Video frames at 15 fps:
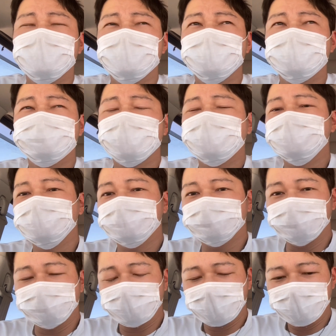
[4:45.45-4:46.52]
一番いい
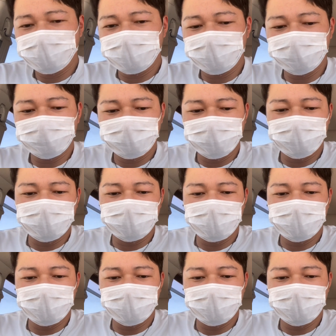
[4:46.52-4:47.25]
条件っていうのを、